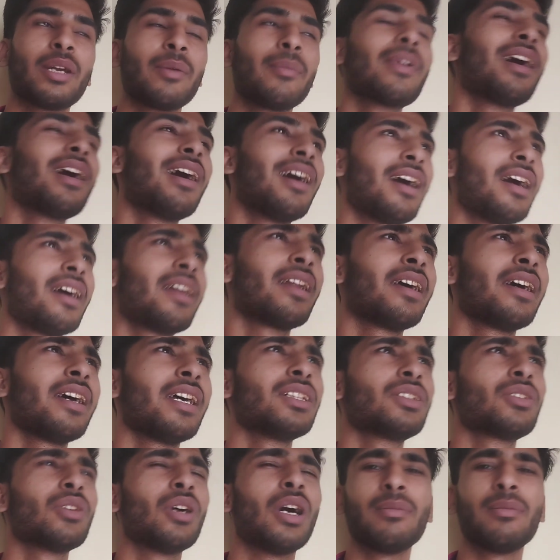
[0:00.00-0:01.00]
कैमरा आ रहा
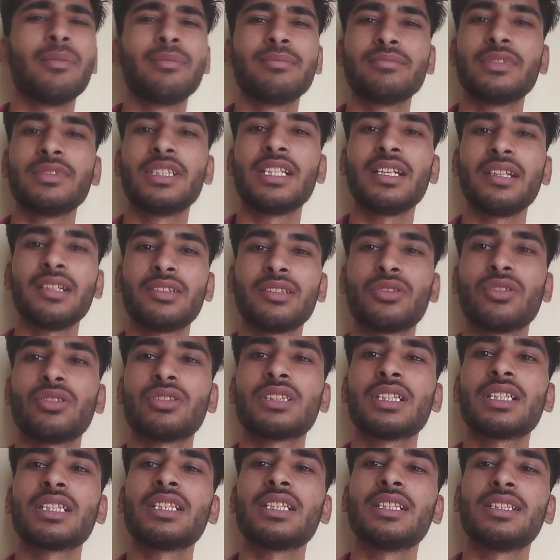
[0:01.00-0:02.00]
है तो हमने
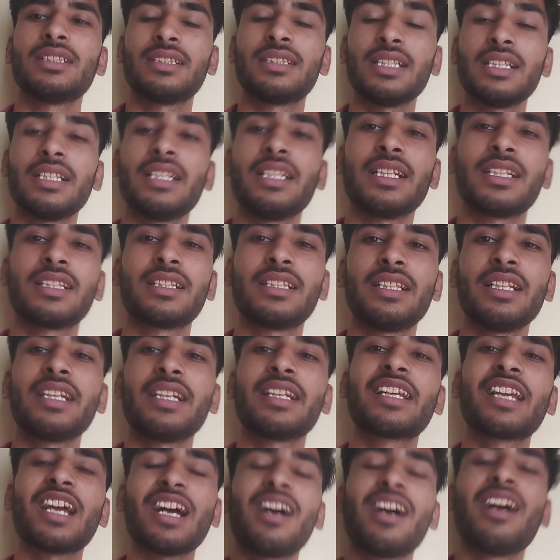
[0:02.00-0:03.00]
सोचा कि इससे देखते
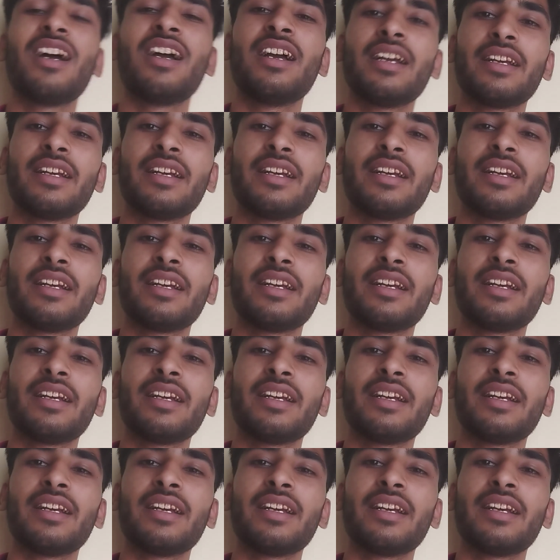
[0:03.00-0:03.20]
हैं क्या